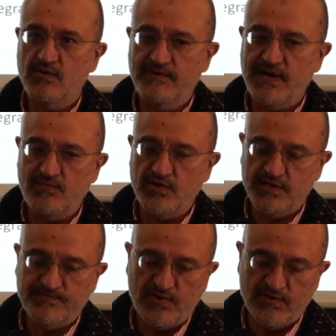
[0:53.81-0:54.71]
dovevamo
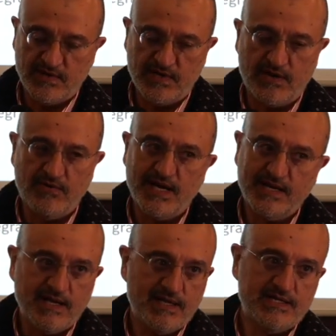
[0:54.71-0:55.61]
rispondere a una
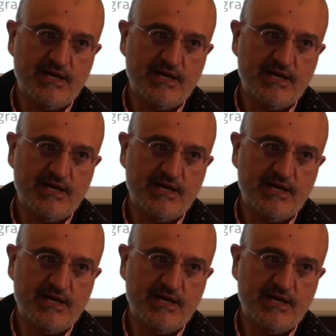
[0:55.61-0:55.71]
crisi,